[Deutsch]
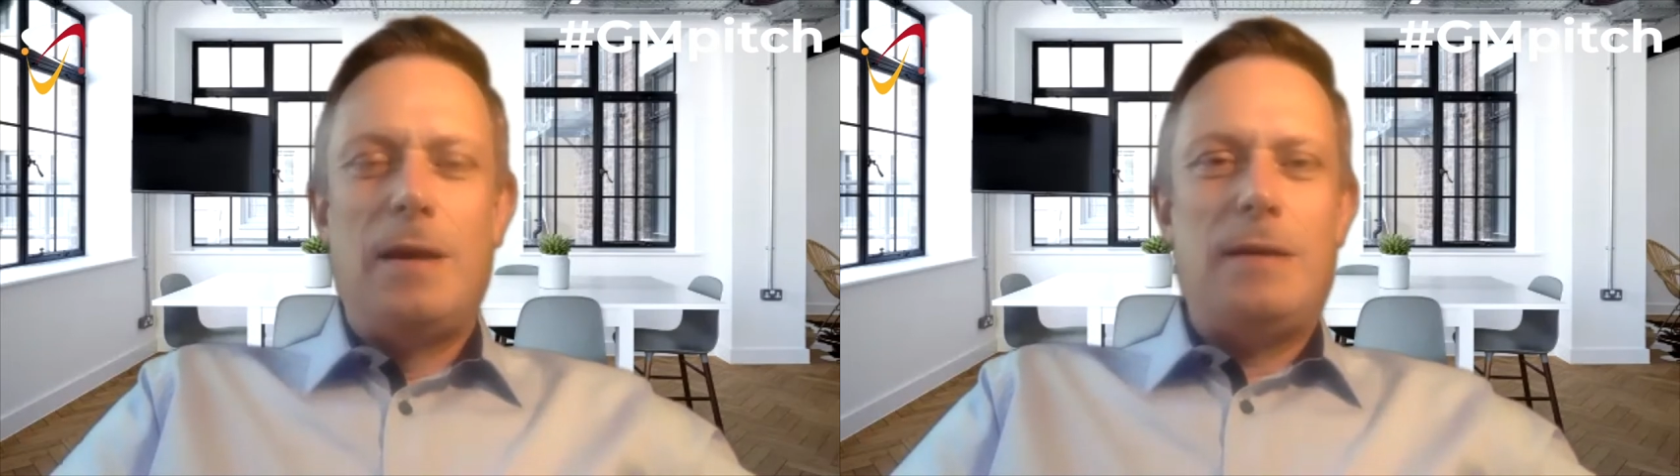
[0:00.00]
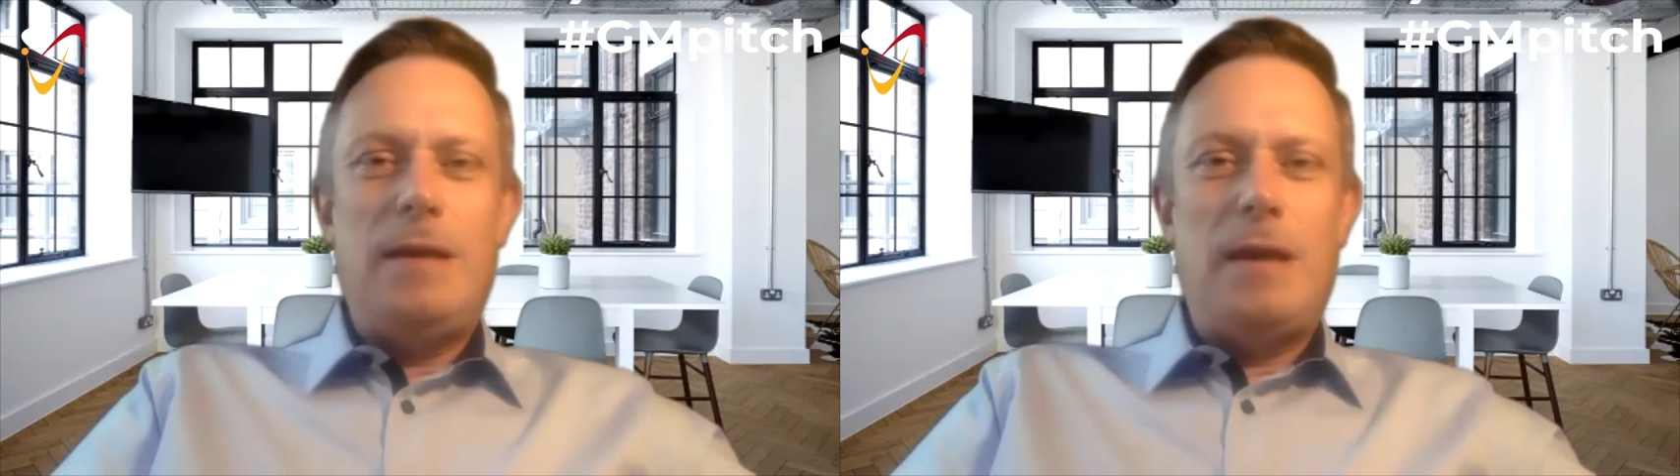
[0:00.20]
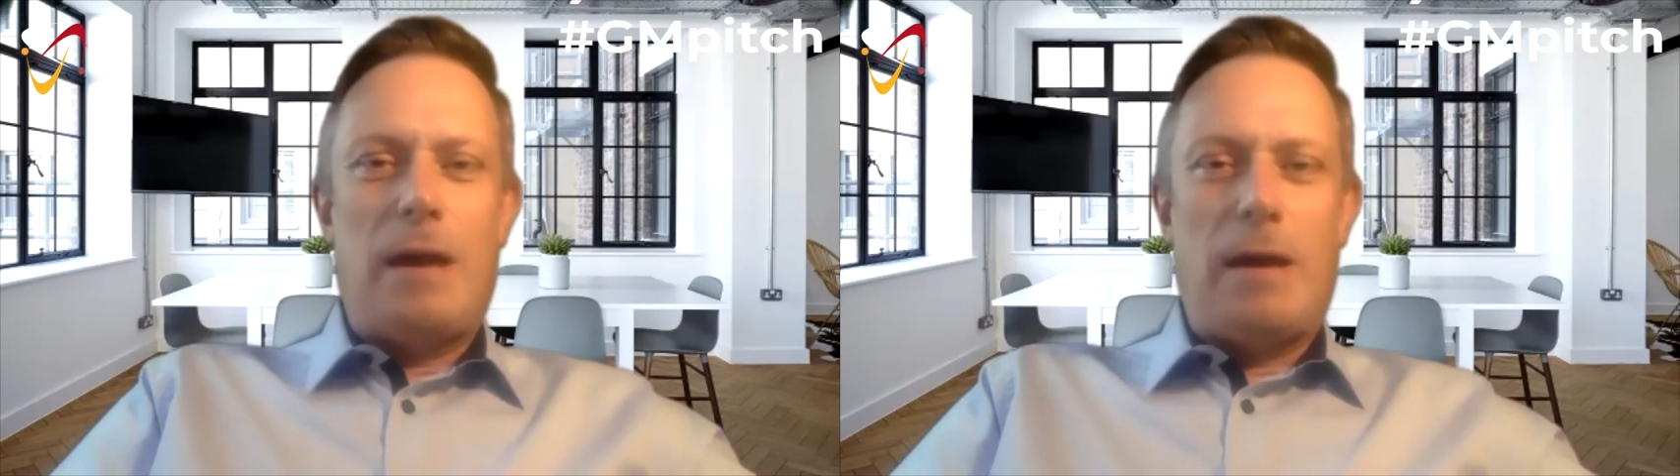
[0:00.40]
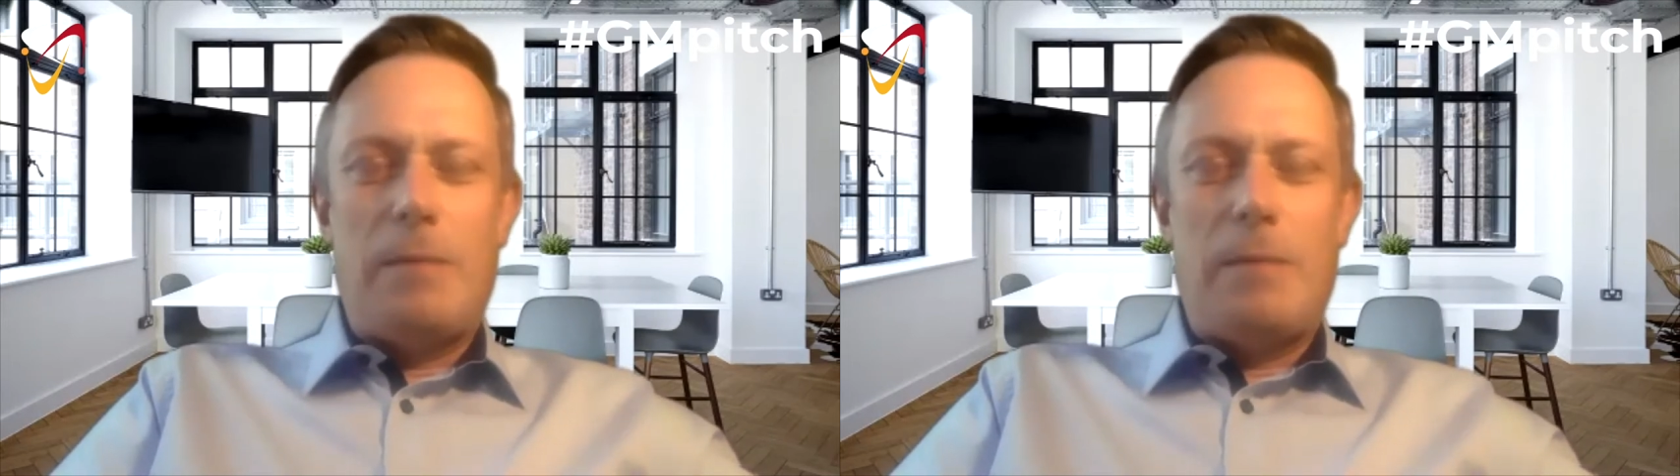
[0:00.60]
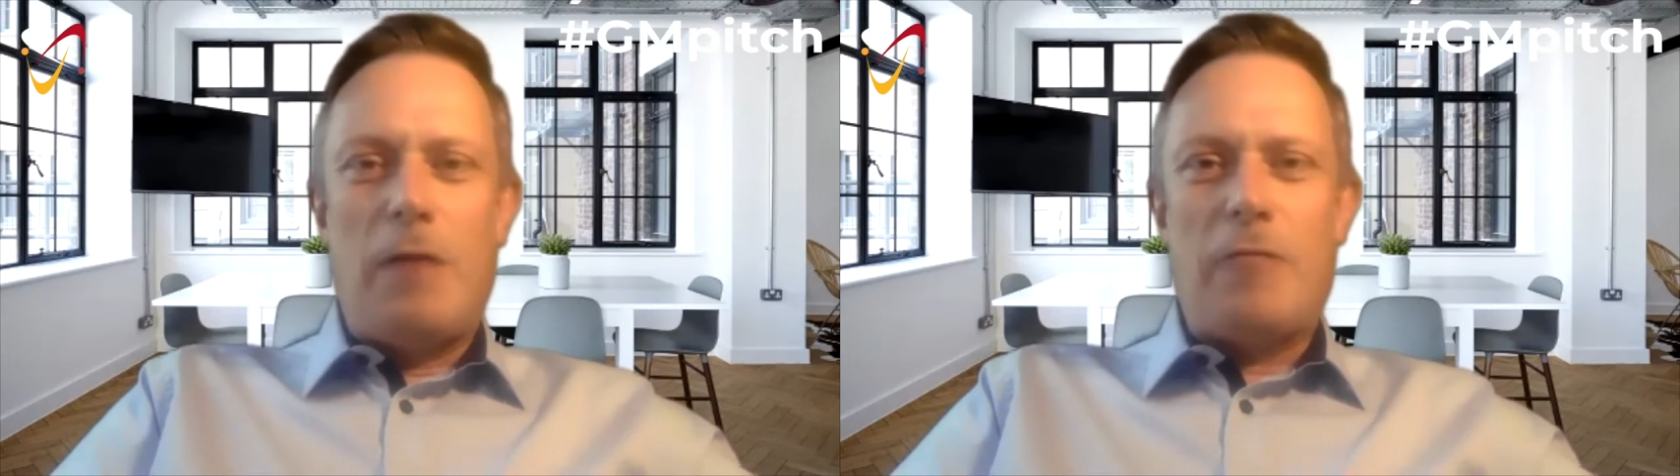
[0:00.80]
die
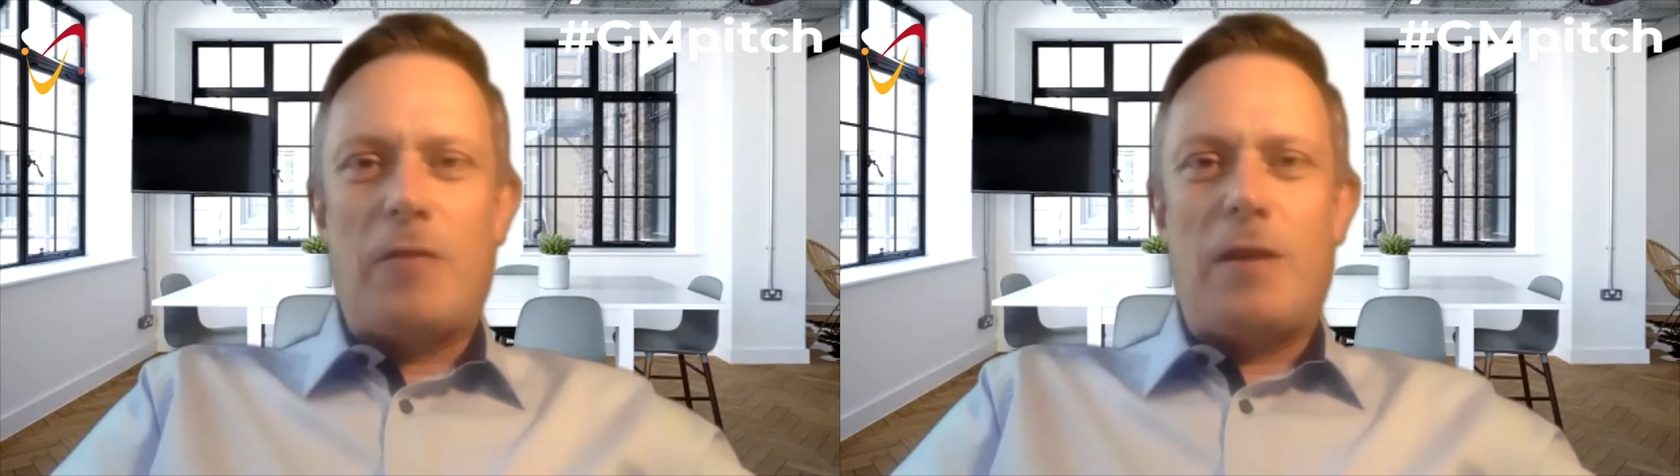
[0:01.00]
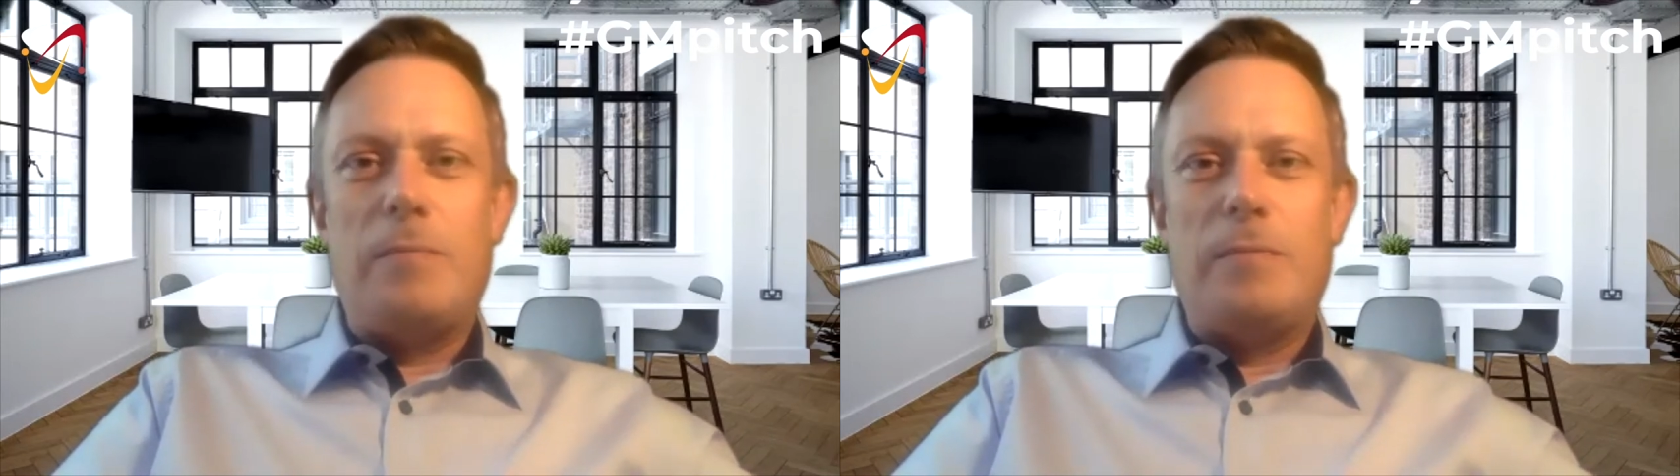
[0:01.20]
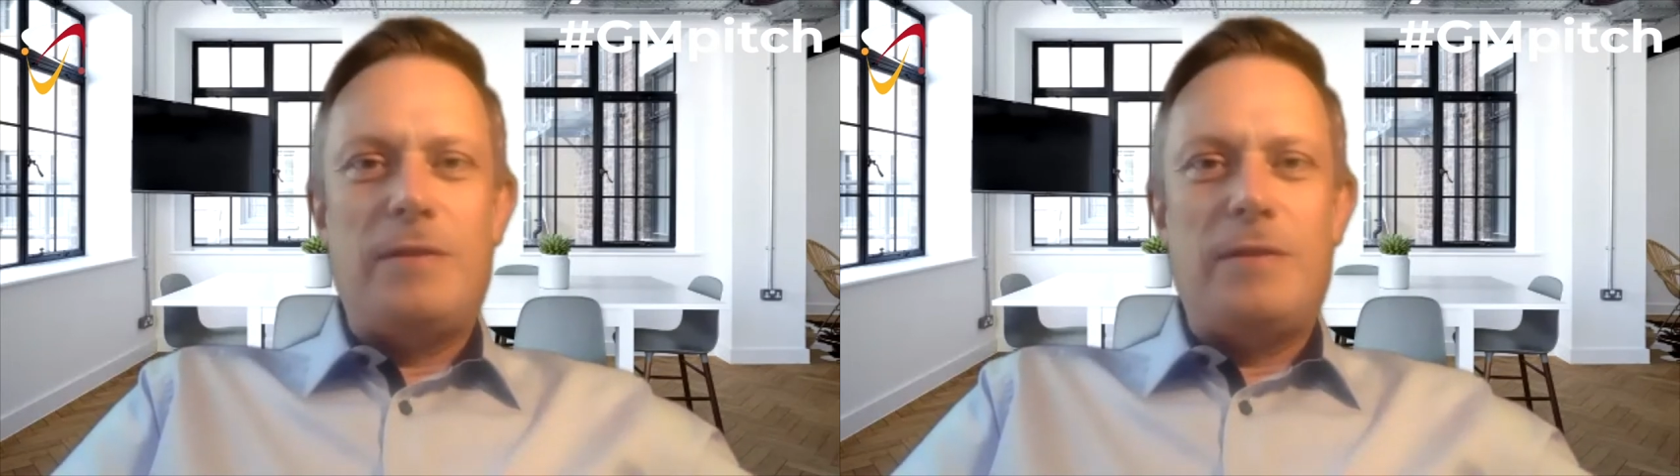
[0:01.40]
ähm, Aufgaben,